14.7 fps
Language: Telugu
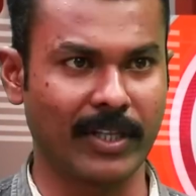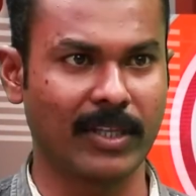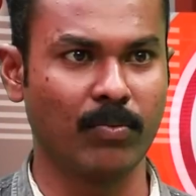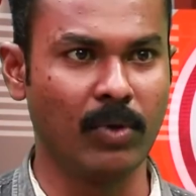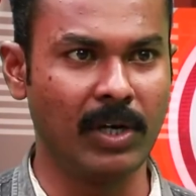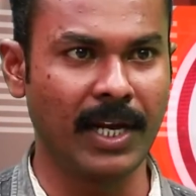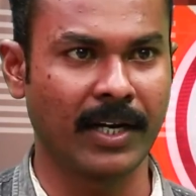ఎవరైతే
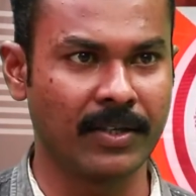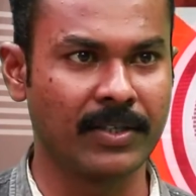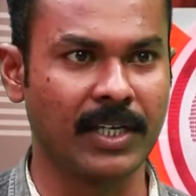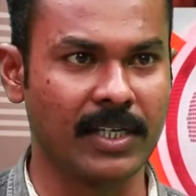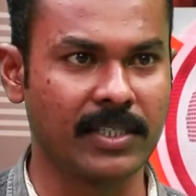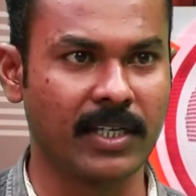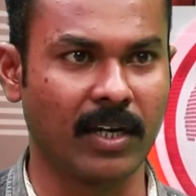మూల్యాంకనం
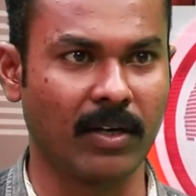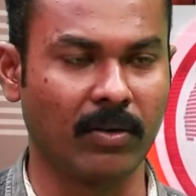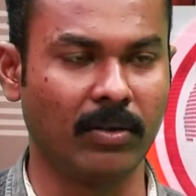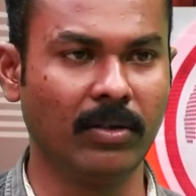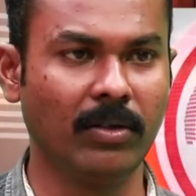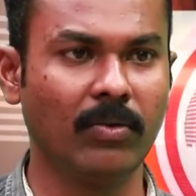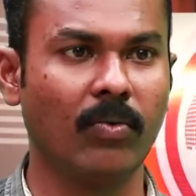
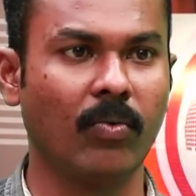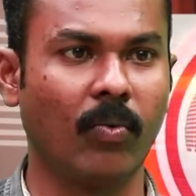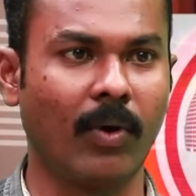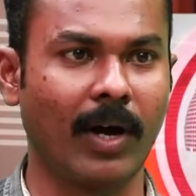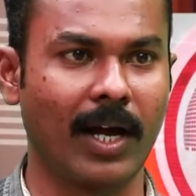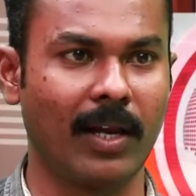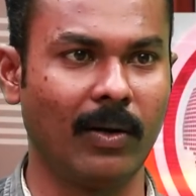చేశారో
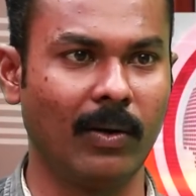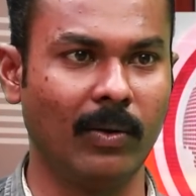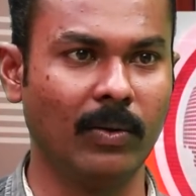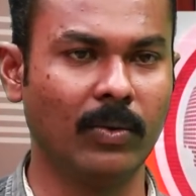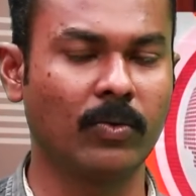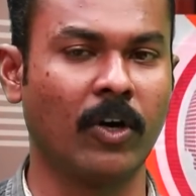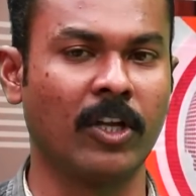
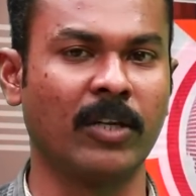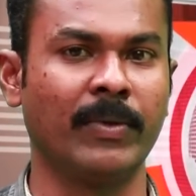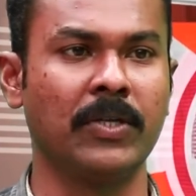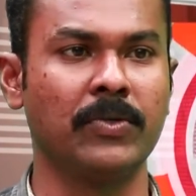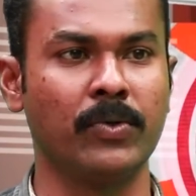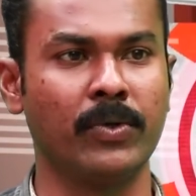వాళ్ళు కొంతమంది